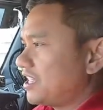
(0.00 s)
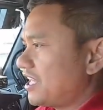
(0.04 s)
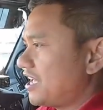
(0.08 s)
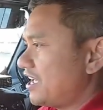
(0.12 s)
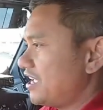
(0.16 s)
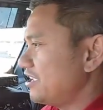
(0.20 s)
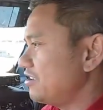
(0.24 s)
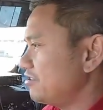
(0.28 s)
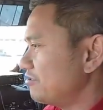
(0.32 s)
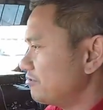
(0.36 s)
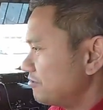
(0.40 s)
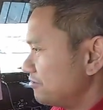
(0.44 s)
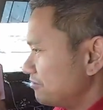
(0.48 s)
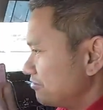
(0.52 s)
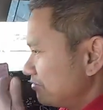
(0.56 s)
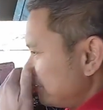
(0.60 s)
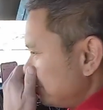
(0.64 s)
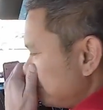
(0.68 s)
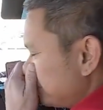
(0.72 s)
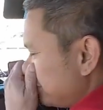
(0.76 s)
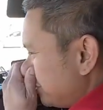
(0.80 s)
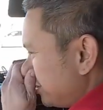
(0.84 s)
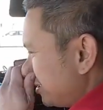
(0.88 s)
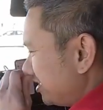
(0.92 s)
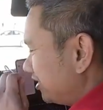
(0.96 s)
tayo
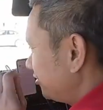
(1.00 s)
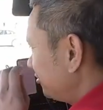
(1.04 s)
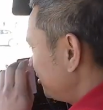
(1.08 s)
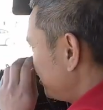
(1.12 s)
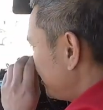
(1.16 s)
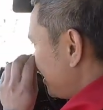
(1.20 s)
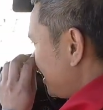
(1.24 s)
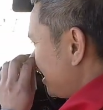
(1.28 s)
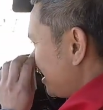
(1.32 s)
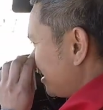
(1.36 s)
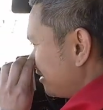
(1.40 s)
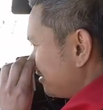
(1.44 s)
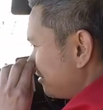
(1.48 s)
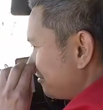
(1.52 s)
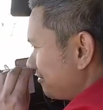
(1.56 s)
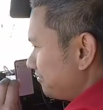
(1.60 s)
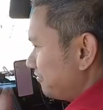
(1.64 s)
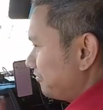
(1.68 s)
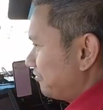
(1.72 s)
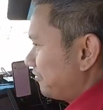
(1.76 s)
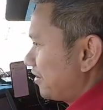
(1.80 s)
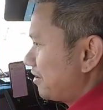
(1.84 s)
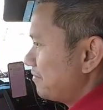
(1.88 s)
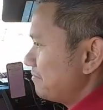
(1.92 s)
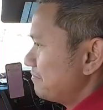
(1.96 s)
dito na lang.
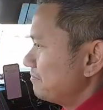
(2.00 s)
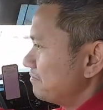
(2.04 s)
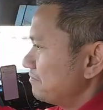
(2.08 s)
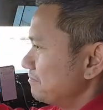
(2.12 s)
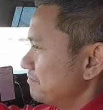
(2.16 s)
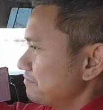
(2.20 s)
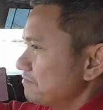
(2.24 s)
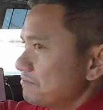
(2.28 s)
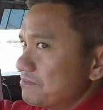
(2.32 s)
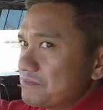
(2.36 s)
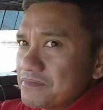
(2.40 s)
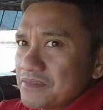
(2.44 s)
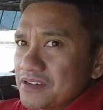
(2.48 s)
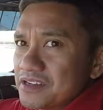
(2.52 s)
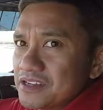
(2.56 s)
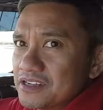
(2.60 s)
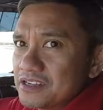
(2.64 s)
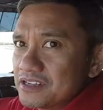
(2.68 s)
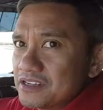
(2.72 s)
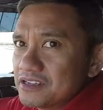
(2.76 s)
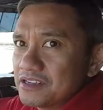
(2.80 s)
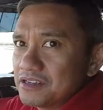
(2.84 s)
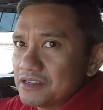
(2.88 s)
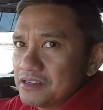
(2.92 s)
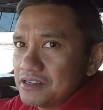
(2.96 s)
From
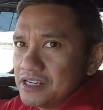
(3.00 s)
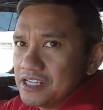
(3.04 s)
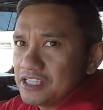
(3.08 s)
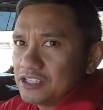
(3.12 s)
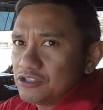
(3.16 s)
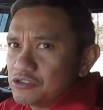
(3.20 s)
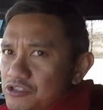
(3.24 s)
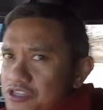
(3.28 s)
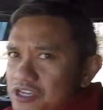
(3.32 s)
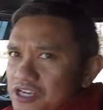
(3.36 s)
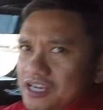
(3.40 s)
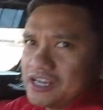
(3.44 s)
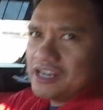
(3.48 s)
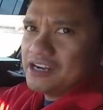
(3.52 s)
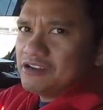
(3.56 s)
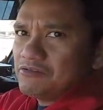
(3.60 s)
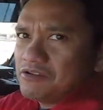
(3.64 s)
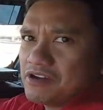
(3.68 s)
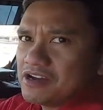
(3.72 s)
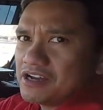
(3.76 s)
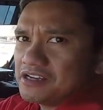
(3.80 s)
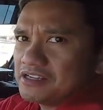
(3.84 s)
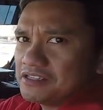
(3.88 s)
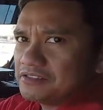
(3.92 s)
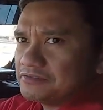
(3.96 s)
dito sa
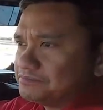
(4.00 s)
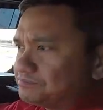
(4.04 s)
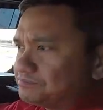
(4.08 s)
kaliwa